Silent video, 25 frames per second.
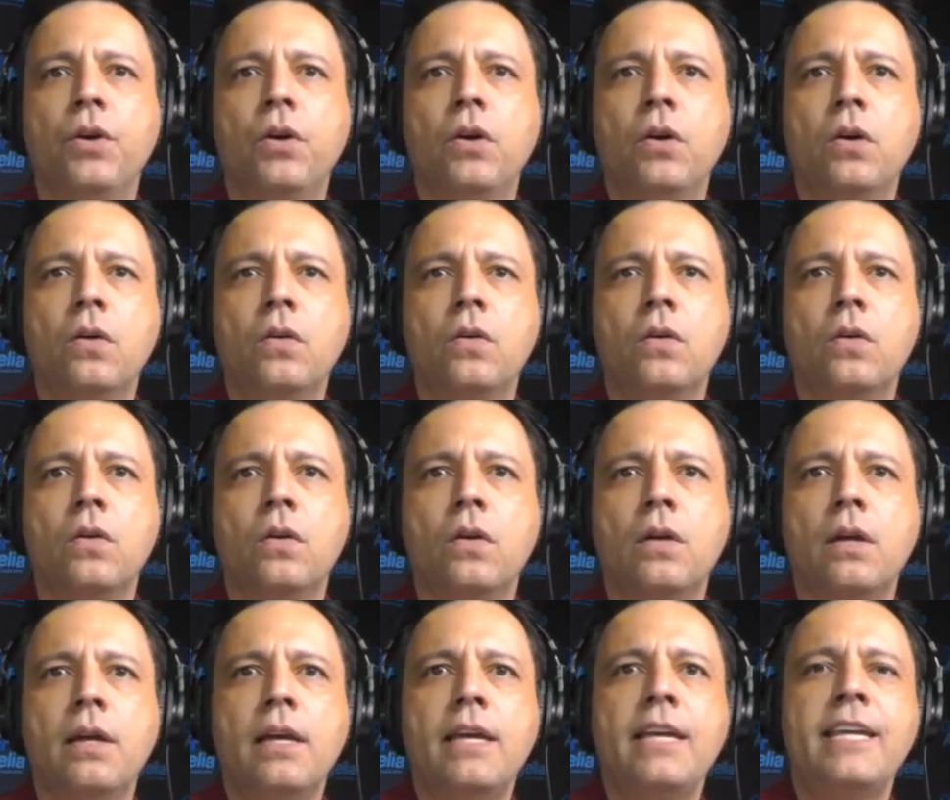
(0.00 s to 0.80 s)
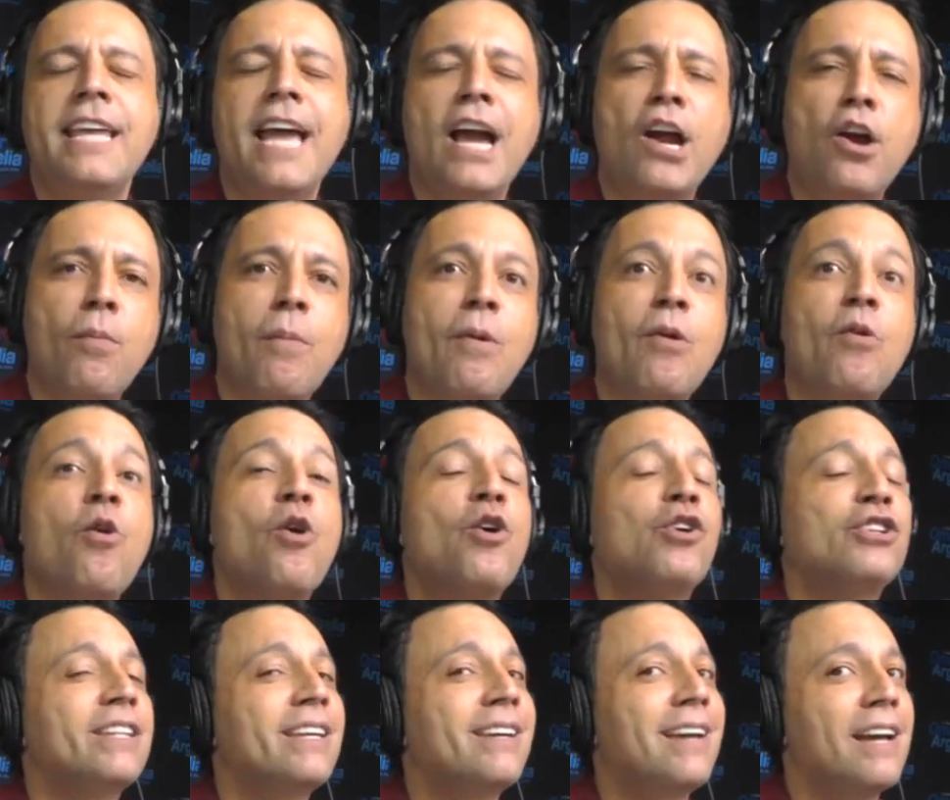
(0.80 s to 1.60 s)
No, no, Ya como
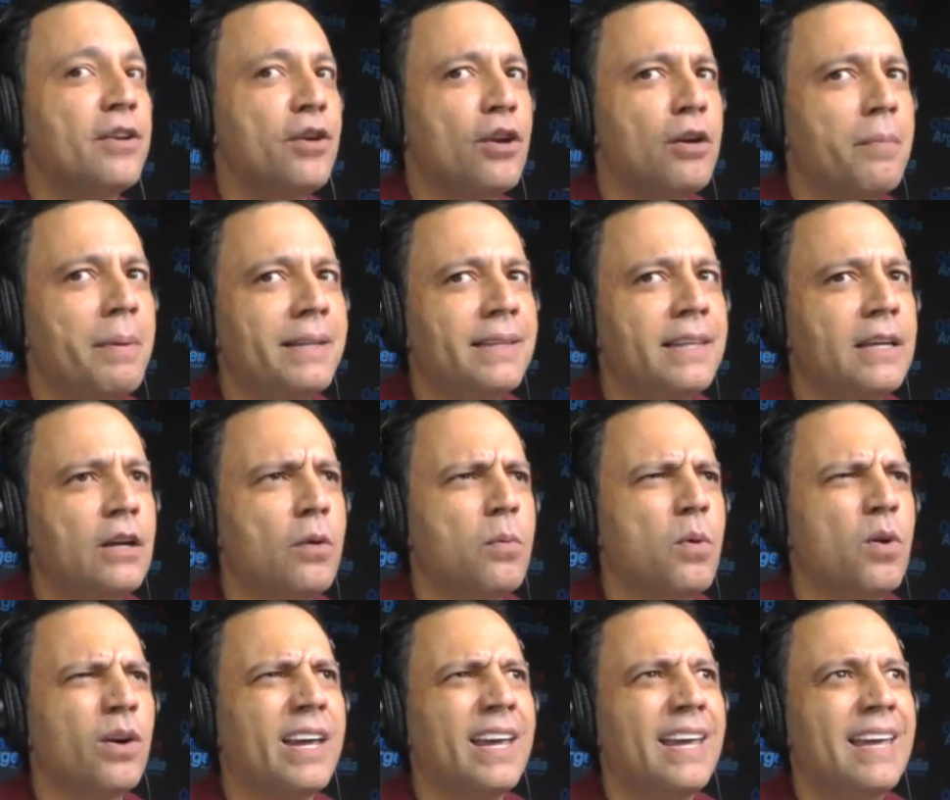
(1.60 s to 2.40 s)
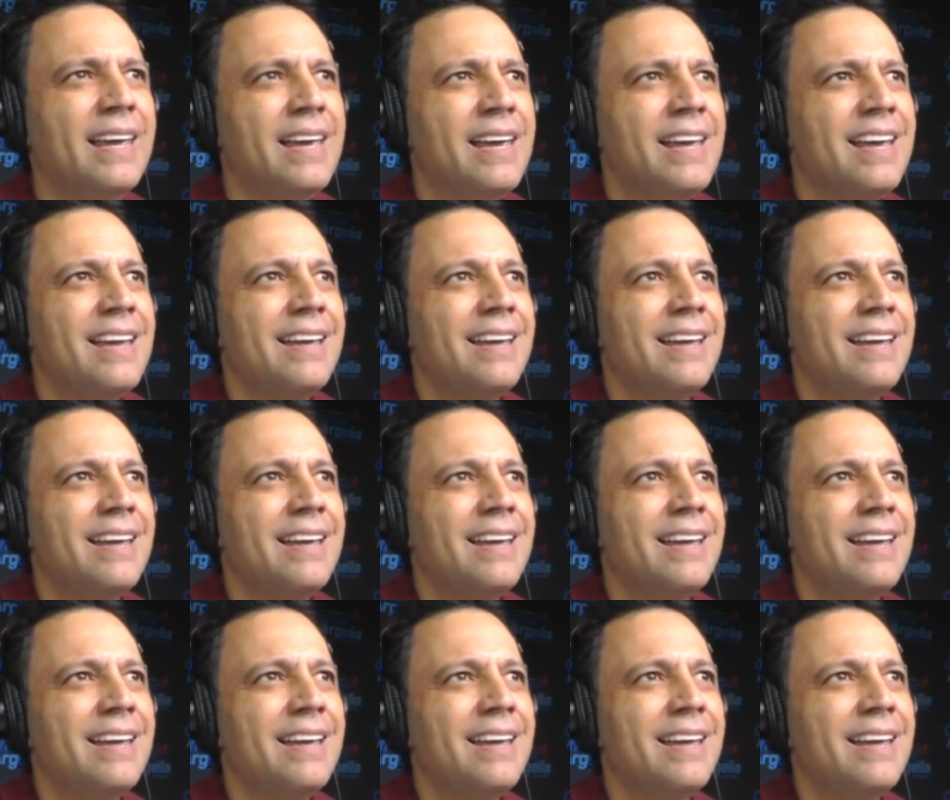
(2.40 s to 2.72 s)
cuando te cayó el 20 como que,